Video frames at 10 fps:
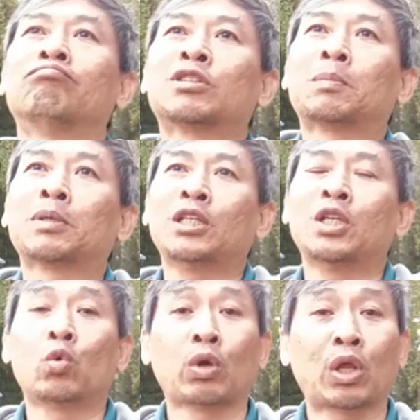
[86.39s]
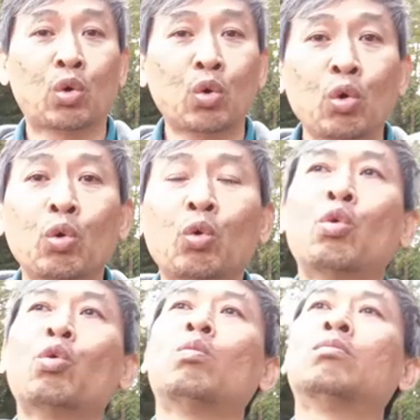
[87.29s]
seperti
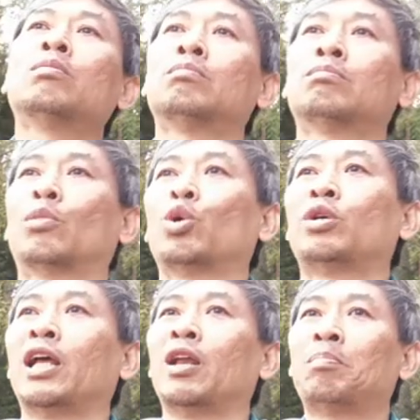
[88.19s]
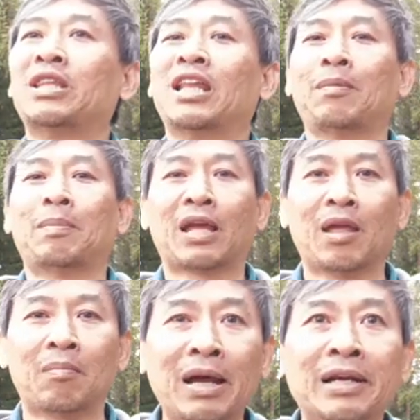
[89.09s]
kurikulum, model penilaian
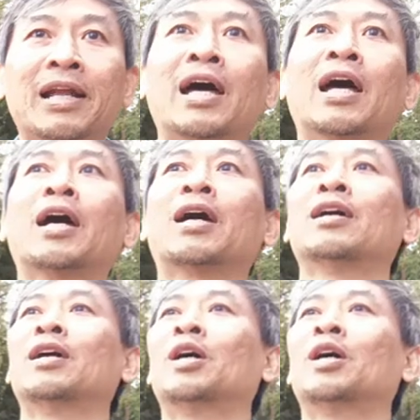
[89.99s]
bagaimana,